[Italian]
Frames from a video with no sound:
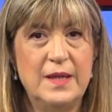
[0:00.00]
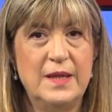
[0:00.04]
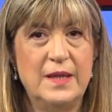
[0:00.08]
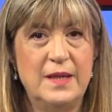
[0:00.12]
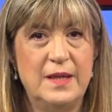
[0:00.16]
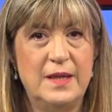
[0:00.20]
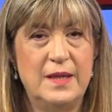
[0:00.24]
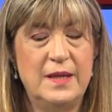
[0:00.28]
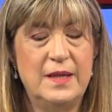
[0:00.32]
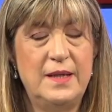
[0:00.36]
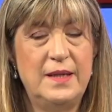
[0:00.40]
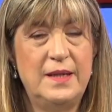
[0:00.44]

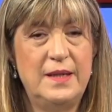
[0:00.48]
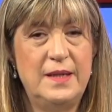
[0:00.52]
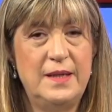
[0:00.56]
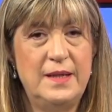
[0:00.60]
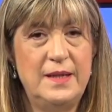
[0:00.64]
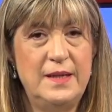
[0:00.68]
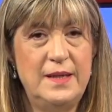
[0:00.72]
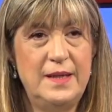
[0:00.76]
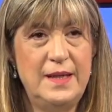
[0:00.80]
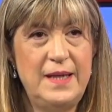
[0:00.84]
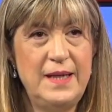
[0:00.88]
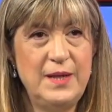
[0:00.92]

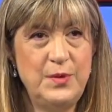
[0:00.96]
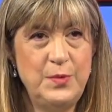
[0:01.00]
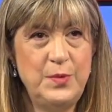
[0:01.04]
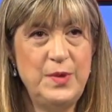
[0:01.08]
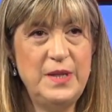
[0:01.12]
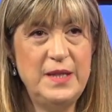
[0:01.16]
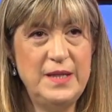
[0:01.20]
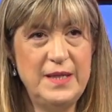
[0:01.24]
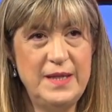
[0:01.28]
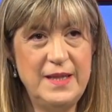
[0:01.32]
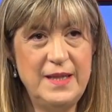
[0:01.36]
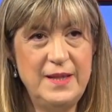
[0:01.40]
eh, e
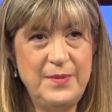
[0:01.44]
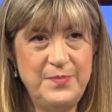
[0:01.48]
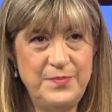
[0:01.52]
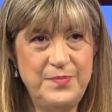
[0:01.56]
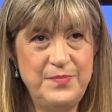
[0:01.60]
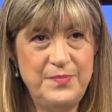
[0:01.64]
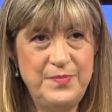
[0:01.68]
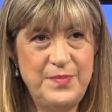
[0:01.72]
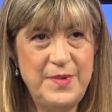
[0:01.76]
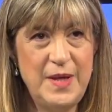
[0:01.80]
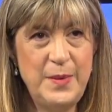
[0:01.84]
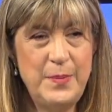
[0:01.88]
quindi
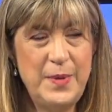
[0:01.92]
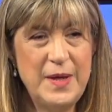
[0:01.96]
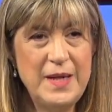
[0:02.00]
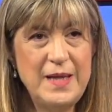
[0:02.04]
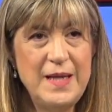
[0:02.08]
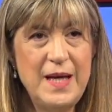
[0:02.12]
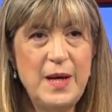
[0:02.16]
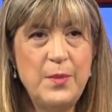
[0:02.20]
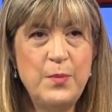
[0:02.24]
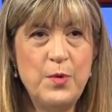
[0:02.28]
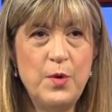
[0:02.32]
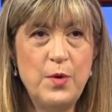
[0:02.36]
ne
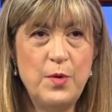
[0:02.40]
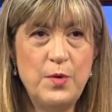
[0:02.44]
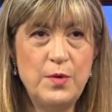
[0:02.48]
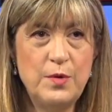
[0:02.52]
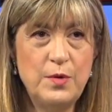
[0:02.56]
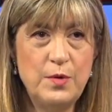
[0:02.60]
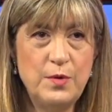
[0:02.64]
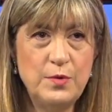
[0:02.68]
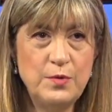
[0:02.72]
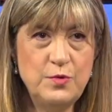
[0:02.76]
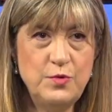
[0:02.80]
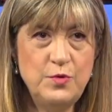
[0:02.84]
parliamo
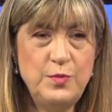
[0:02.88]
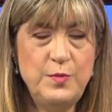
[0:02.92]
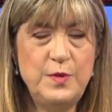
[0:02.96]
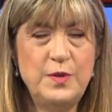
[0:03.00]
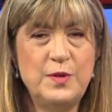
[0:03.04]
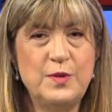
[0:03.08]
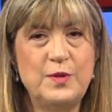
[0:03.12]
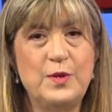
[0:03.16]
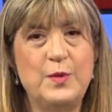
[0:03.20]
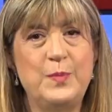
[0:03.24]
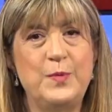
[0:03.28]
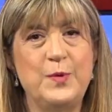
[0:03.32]
eh,
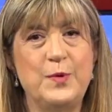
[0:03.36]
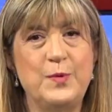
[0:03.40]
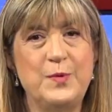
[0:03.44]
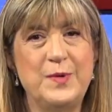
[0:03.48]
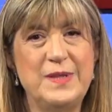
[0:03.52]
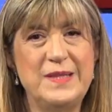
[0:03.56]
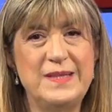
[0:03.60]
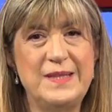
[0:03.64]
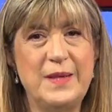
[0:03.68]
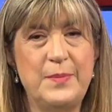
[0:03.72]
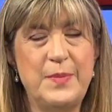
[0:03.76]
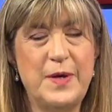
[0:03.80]
subito dopo
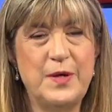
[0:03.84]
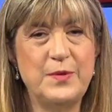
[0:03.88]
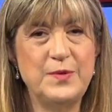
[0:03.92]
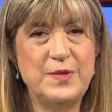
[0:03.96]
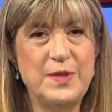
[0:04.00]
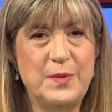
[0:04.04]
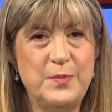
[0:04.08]
questa pausa